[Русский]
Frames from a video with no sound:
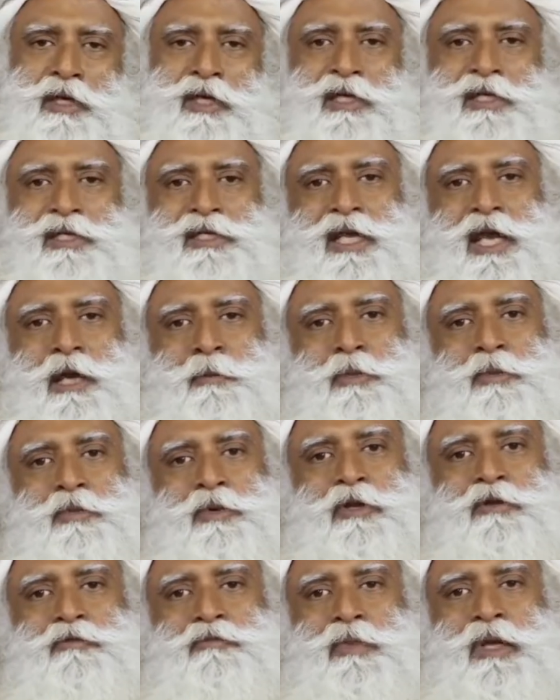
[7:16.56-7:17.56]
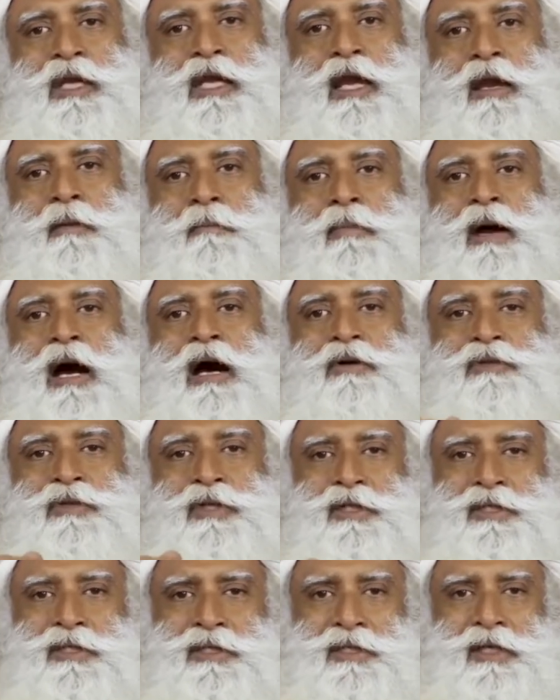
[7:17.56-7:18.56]
Человек способен быть выше
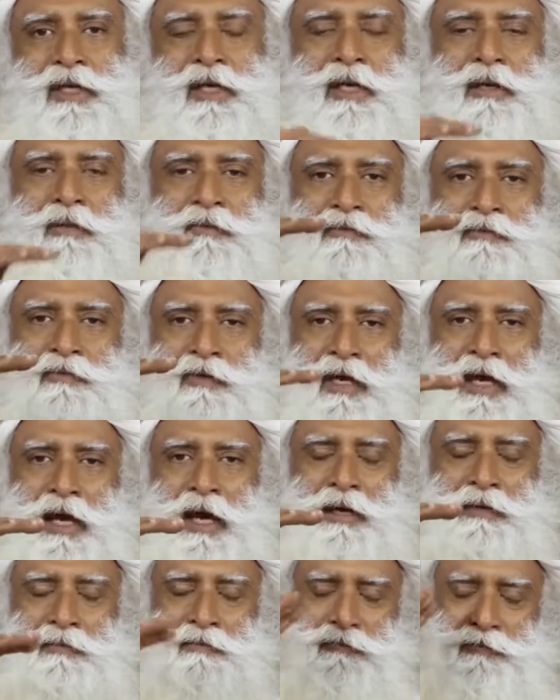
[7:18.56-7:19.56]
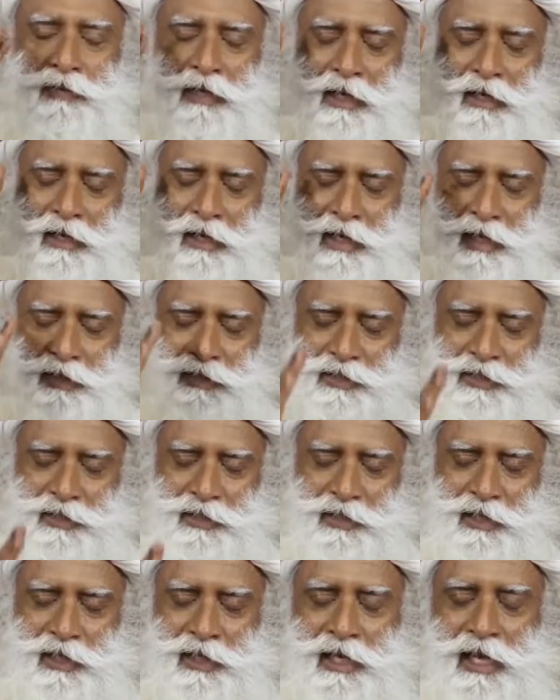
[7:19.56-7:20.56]
этого. Мы называем себя
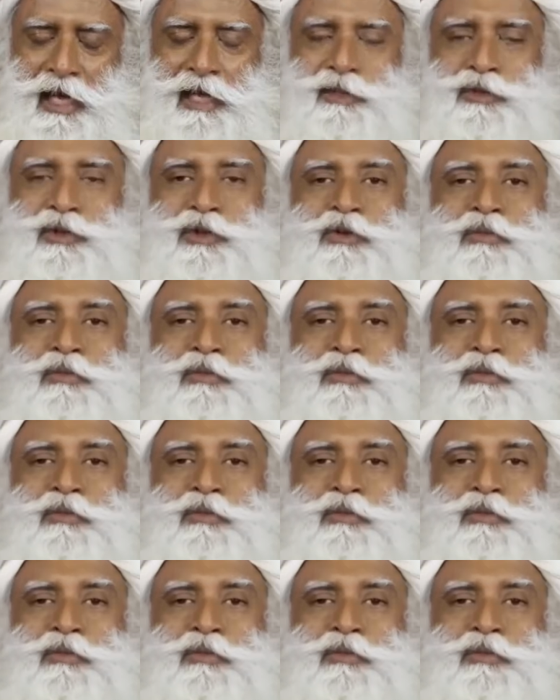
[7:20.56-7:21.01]
человеческими